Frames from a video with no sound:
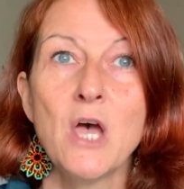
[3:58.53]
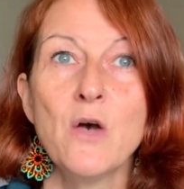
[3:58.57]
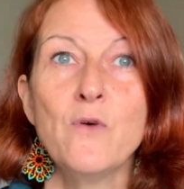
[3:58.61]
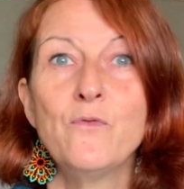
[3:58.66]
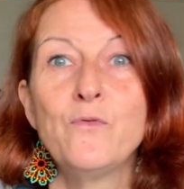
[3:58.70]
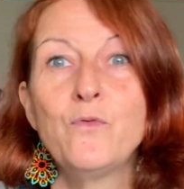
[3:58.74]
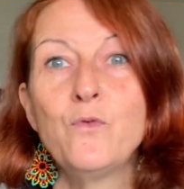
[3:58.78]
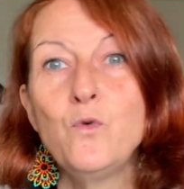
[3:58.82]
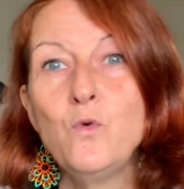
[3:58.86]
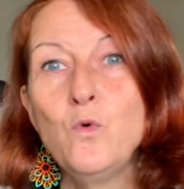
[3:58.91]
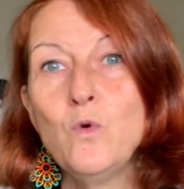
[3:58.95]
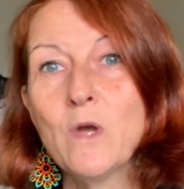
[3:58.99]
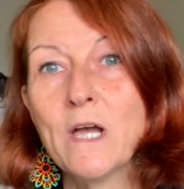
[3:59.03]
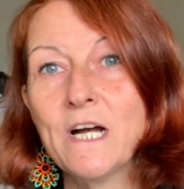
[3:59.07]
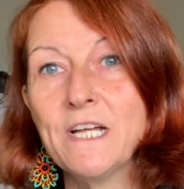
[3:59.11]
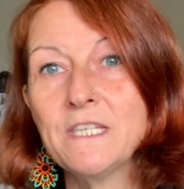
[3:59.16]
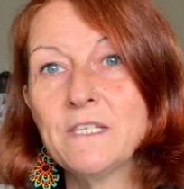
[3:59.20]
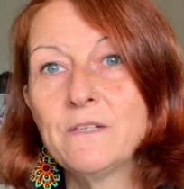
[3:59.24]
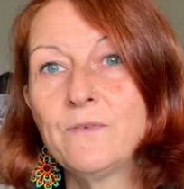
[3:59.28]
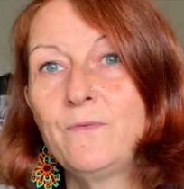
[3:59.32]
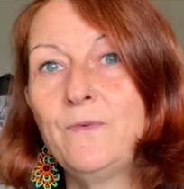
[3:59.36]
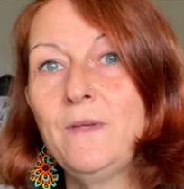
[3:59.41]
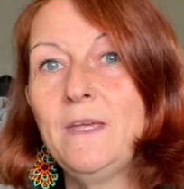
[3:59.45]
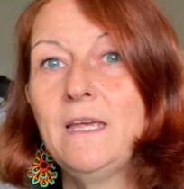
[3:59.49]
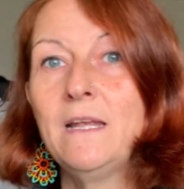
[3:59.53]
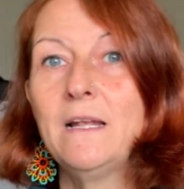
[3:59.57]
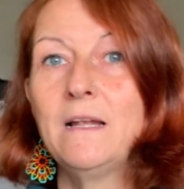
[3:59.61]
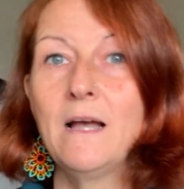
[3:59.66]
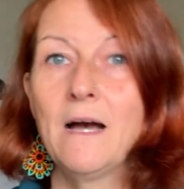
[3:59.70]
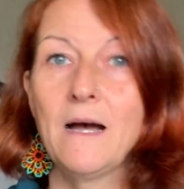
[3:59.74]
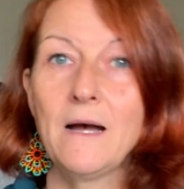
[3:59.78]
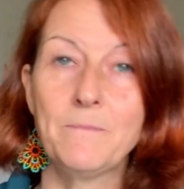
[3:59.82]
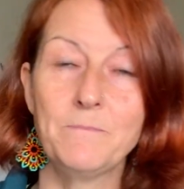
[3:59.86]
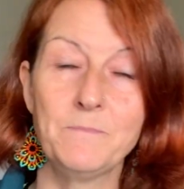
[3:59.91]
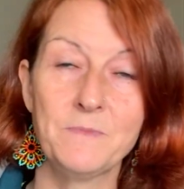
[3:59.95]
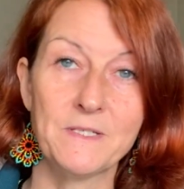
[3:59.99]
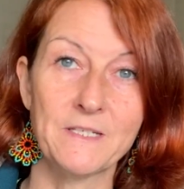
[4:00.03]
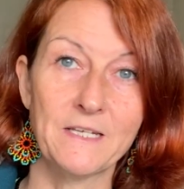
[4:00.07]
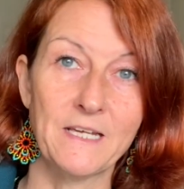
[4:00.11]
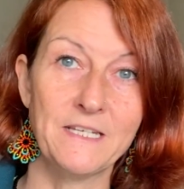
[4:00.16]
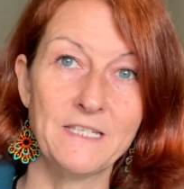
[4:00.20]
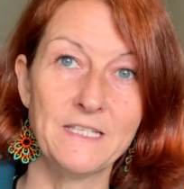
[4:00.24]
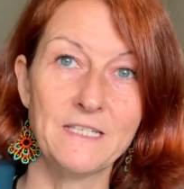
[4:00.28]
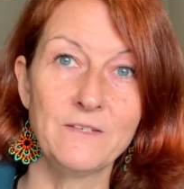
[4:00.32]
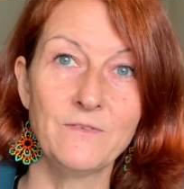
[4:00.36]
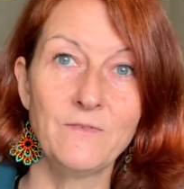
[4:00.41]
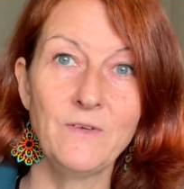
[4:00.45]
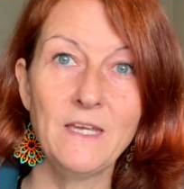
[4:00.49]
früh ganz viel, abends
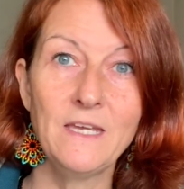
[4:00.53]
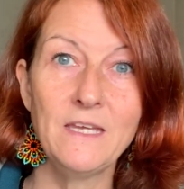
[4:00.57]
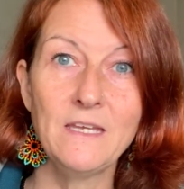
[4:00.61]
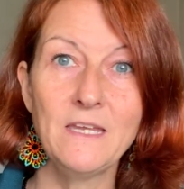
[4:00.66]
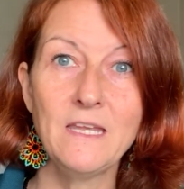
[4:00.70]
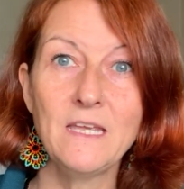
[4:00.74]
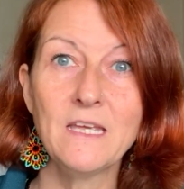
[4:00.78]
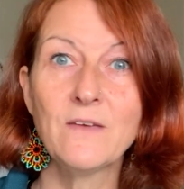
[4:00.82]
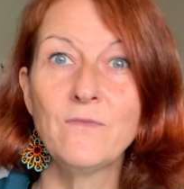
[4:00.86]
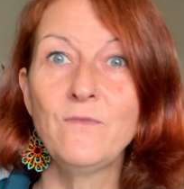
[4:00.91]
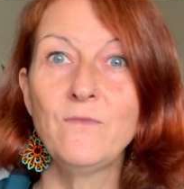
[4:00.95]
ganz wenig,